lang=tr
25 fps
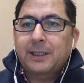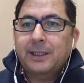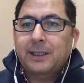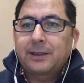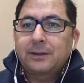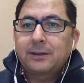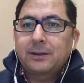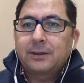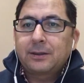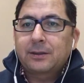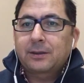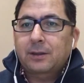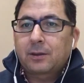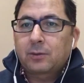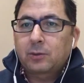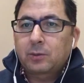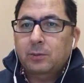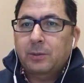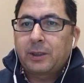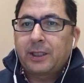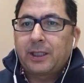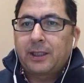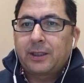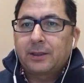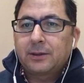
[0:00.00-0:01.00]
kendini
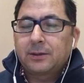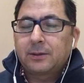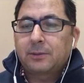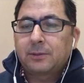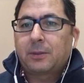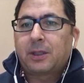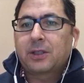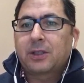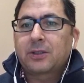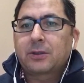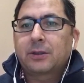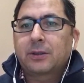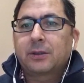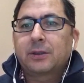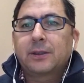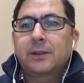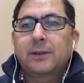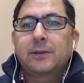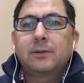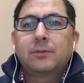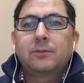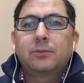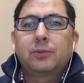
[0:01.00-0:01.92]
savunmaya başladı.